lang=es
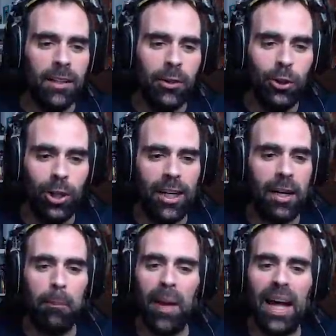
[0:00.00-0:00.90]
yo le
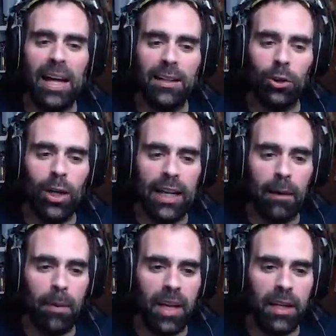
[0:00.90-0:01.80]
reparto la
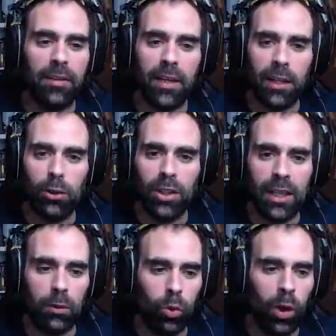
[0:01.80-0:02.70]
cabeza contra
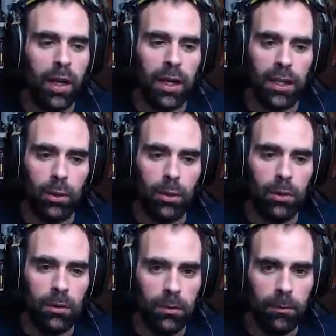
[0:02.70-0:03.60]
el suelo,
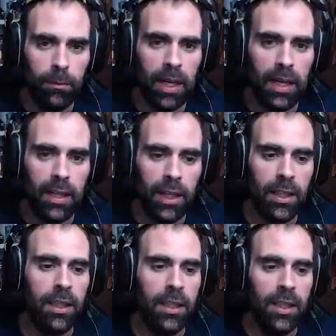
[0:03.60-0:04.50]
¿vale?
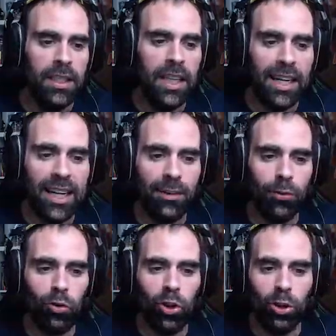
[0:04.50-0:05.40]
Y a
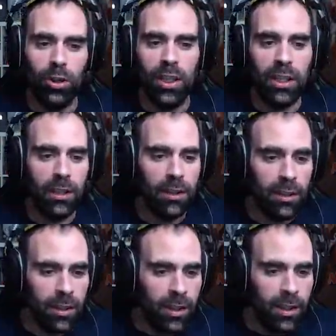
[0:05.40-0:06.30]
calzones
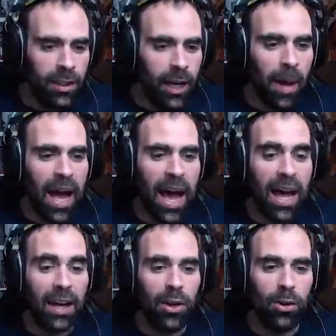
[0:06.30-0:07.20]
a
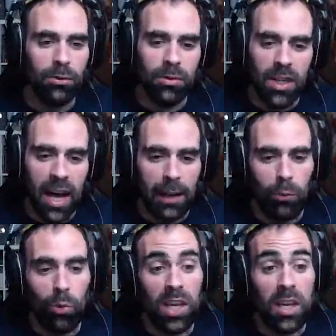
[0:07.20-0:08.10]
Mario, a
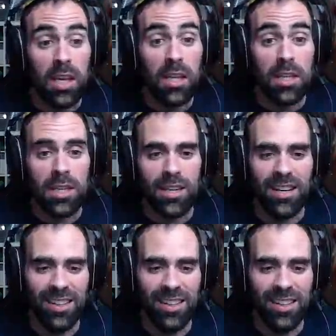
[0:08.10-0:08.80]
Luigi...